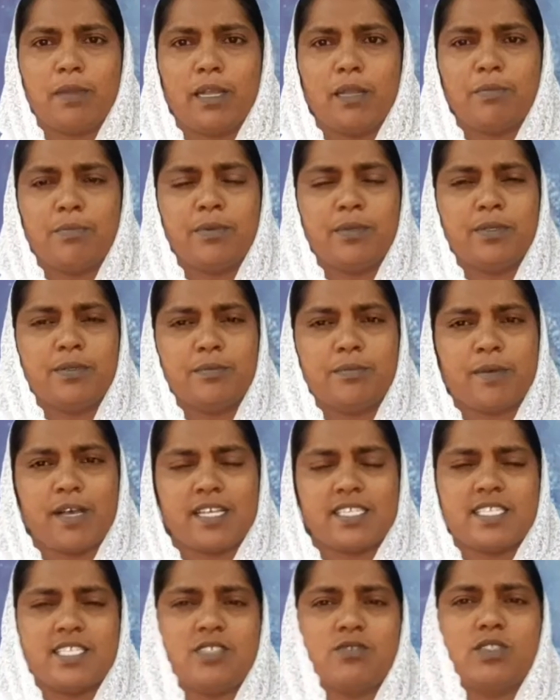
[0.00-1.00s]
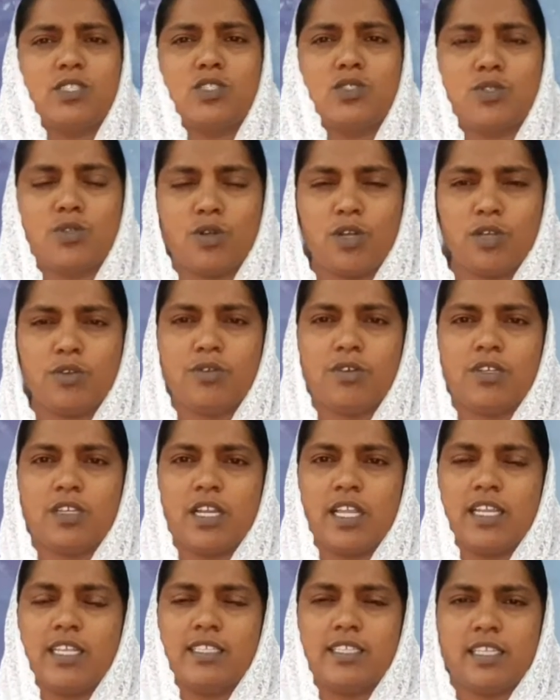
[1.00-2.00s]
பிலிப்பு பாஸ்டர் வந்து சொல்லி
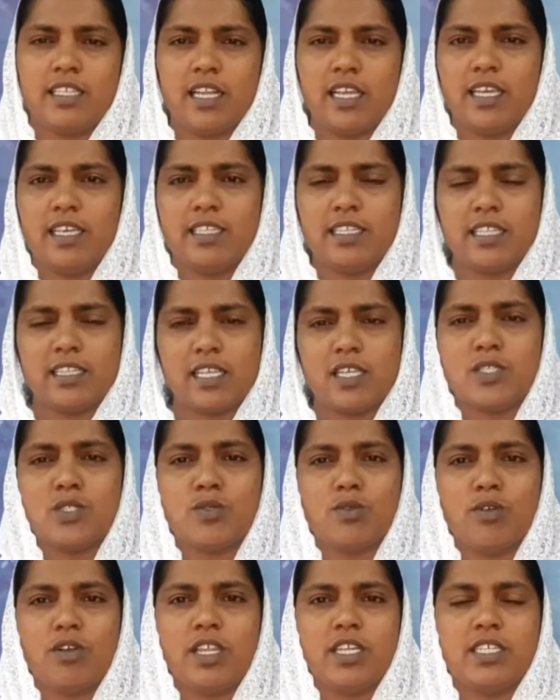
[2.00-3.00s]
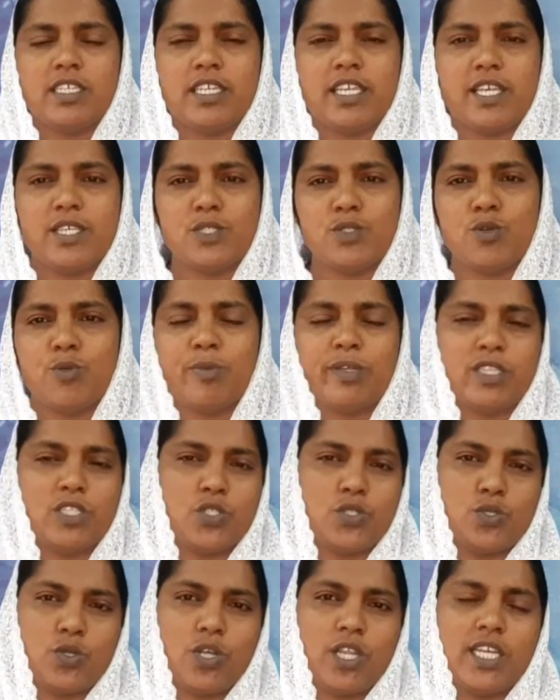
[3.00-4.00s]
கொடுக்குறாரு இதில் இதை தான் சொல்லியிருக்கு இயேசுவை பற்றி
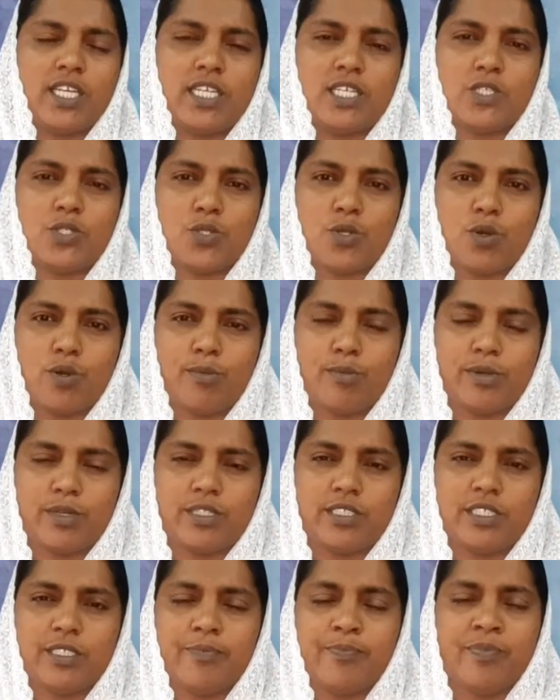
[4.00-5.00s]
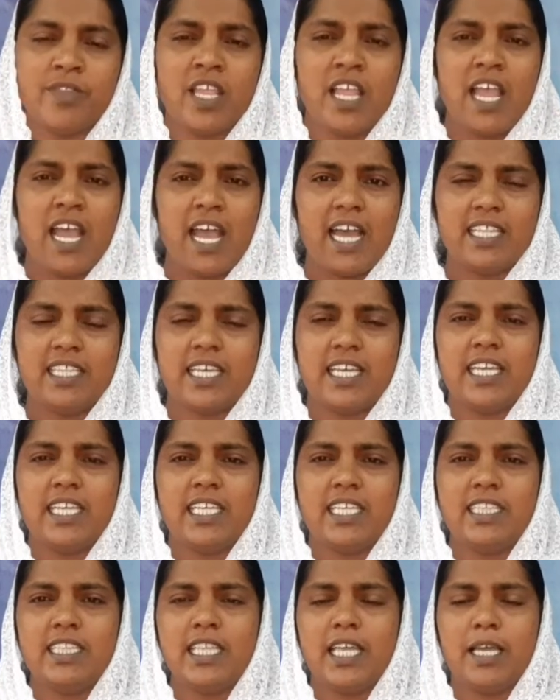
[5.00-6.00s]
சொல்லியிருக்குன்னு சொல்லும் பொழுது அதை
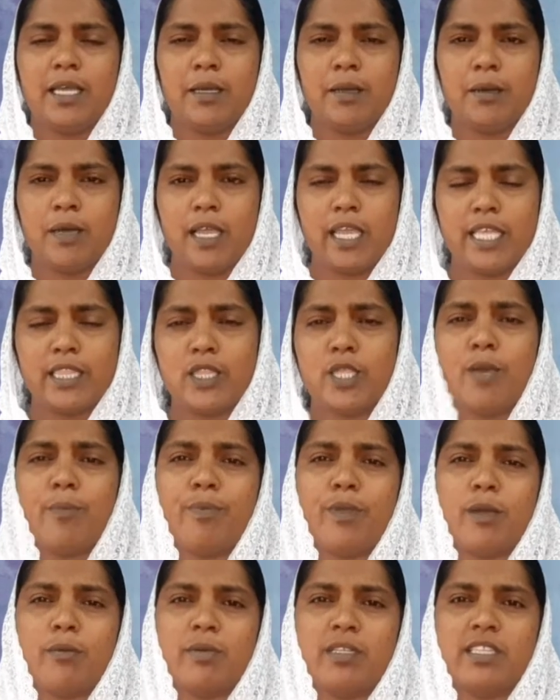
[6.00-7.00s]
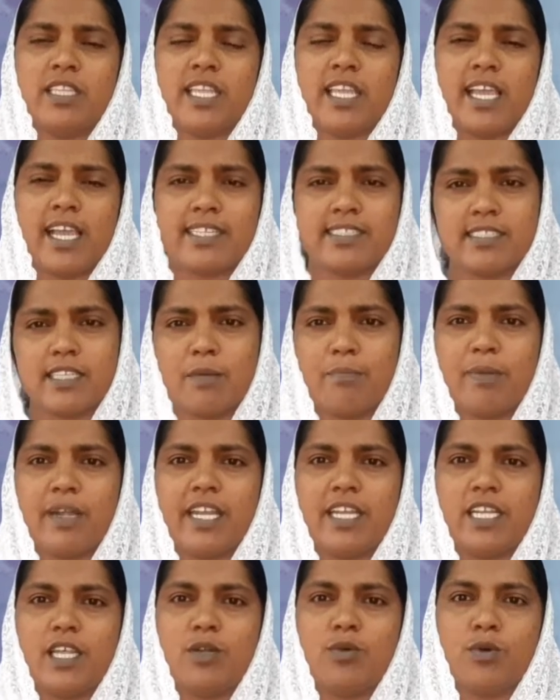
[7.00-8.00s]
இந்த எத்தியோப்பியா மந்திரி அக்செப்ட்
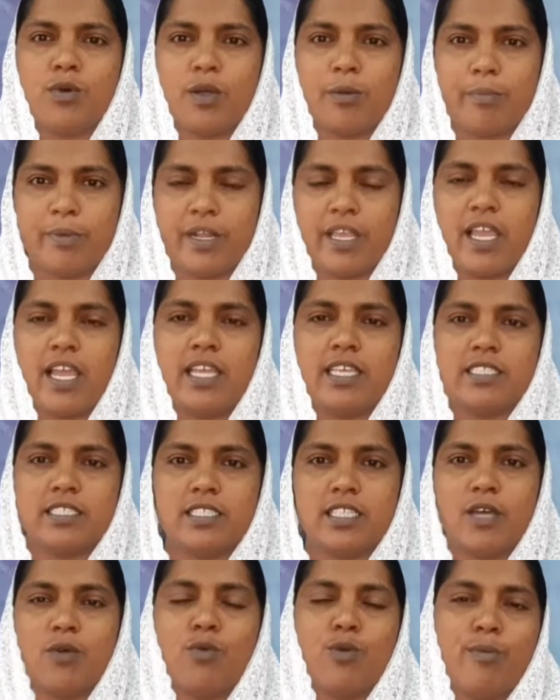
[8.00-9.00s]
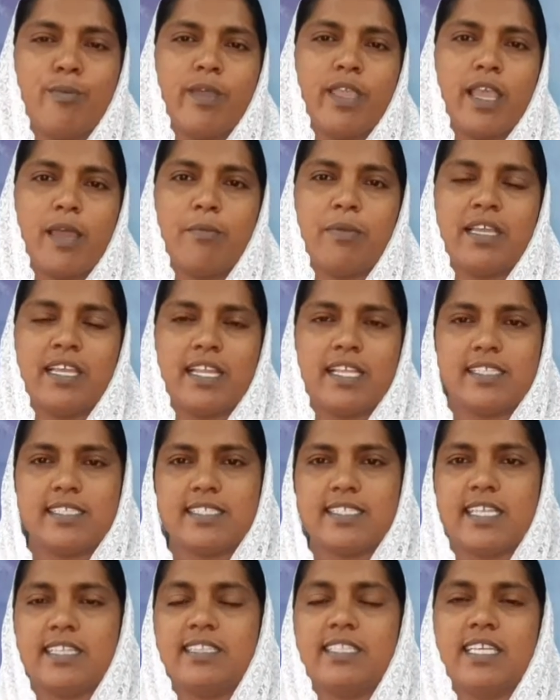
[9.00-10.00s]
பண்ணிட்டார் ஓ அப்படியா இதுதான் உண்மையா அப்படிங்கிற
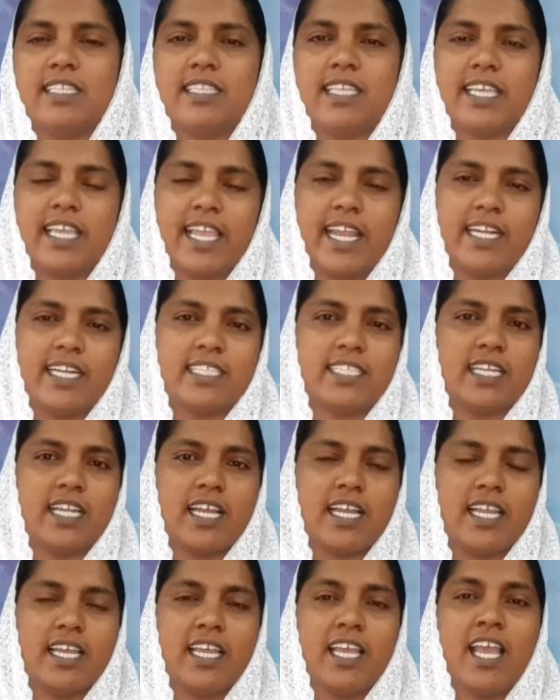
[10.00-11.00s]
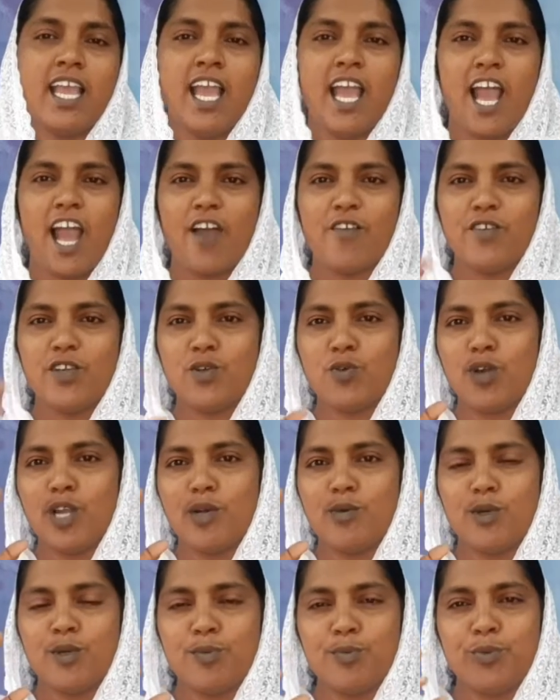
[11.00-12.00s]
அந்த சத்தியத்தை கேட்டதுனால
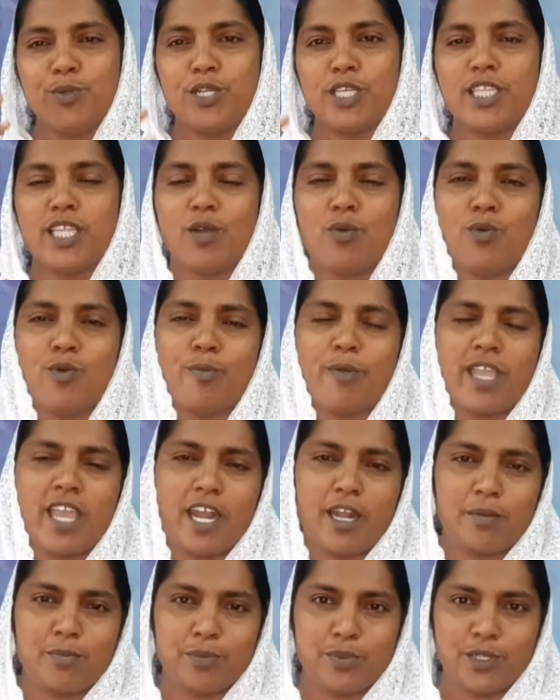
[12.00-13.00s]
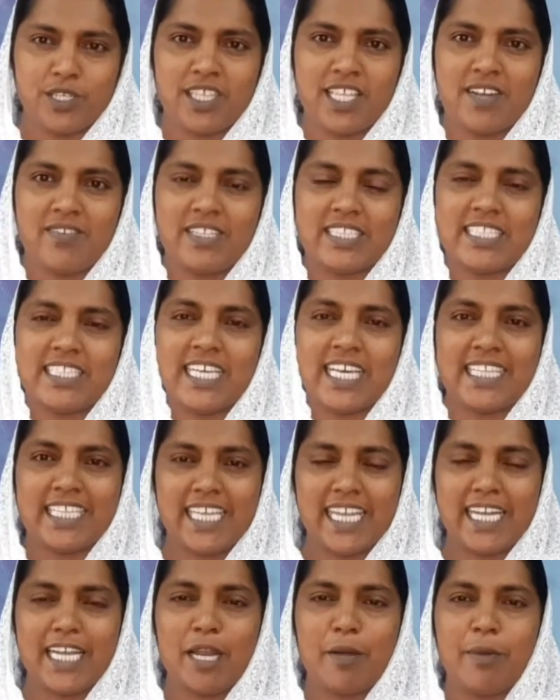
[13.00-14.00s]
அவருக்குள்ளே ஒரு புரிதல் உண்மையான புரிதல் வந்தது
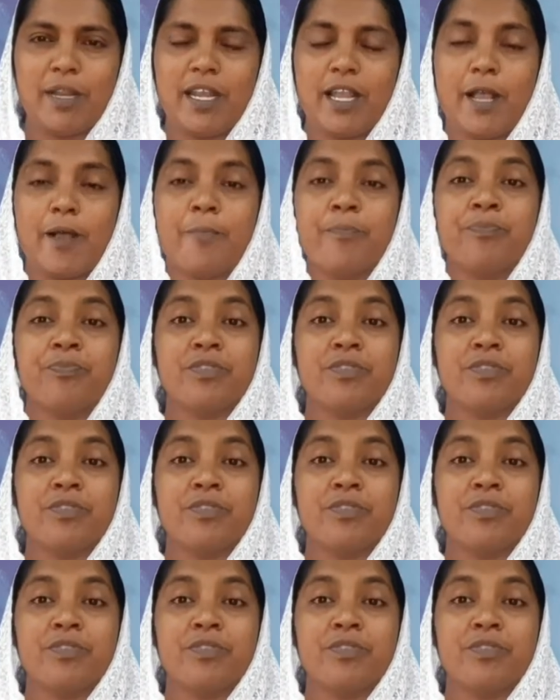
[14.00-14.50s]
அது என்ன அப்படின்னா